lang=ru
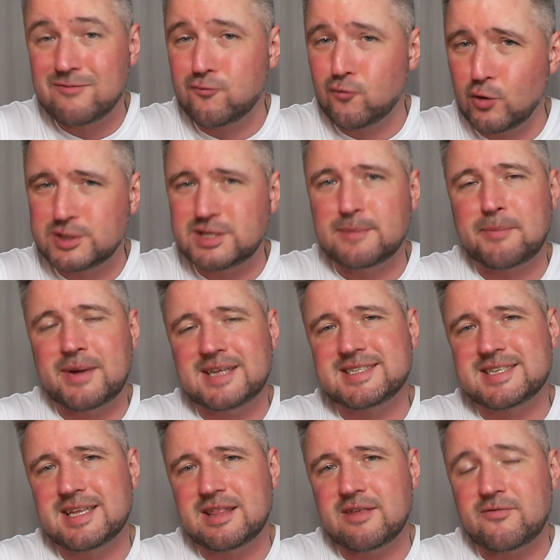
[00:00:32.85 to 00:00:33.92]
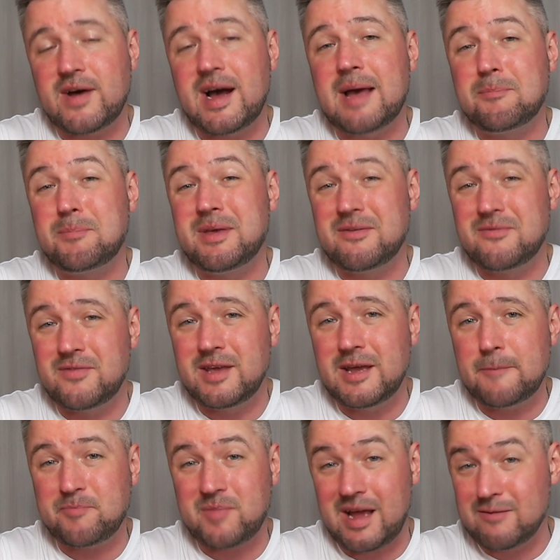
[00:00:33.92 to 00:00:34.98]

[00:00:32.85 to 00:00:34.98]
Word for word: 8% АБВ,